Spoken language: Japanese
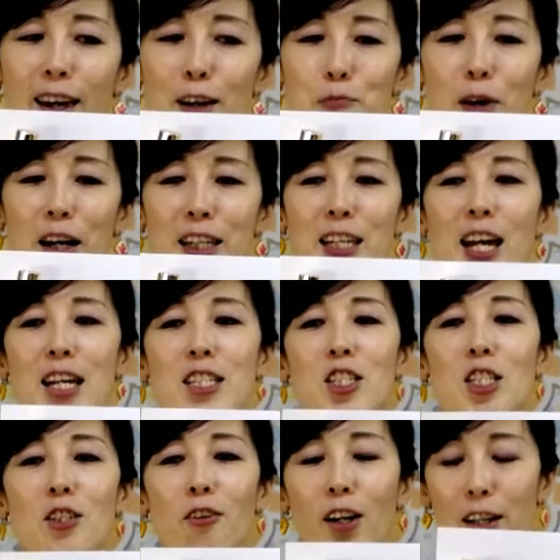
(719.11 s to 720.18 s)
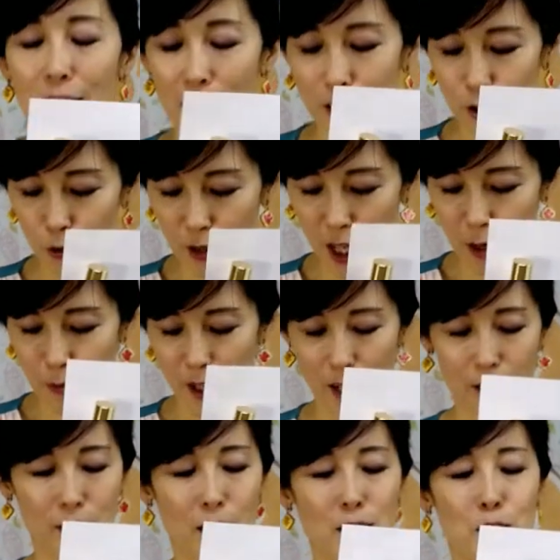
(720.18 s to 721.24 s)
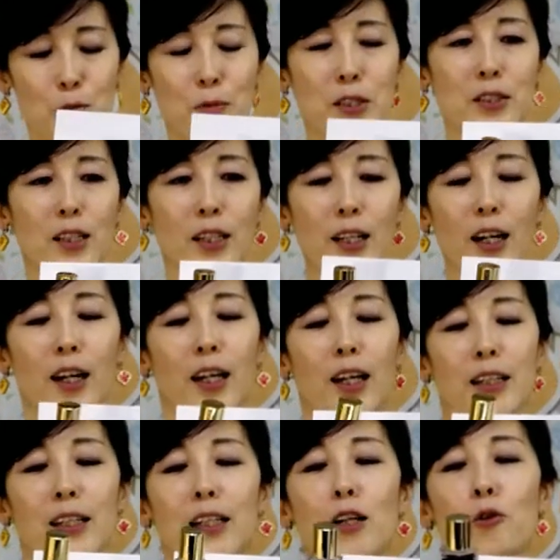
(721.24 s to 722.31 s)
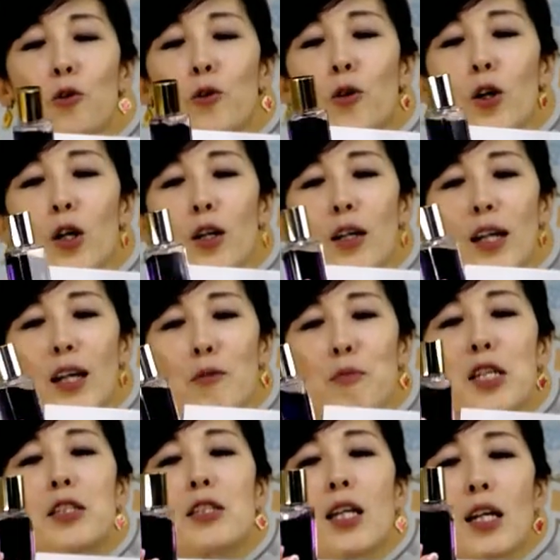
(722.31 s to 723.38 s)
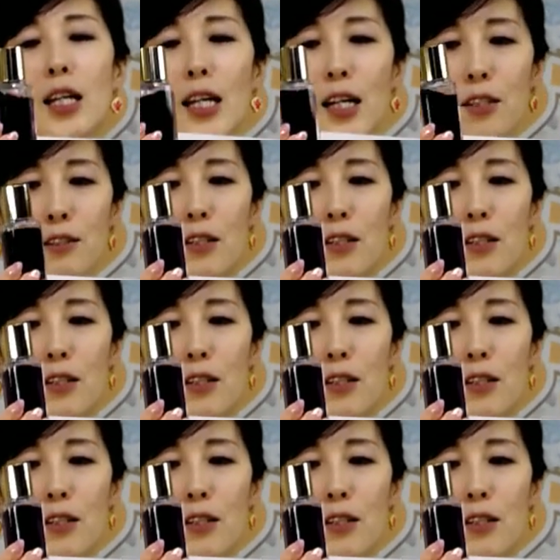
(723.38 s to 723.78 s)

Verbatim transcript: まあ、癒しとかね、そんな意味があったりしますから、なんかこうえミステリアス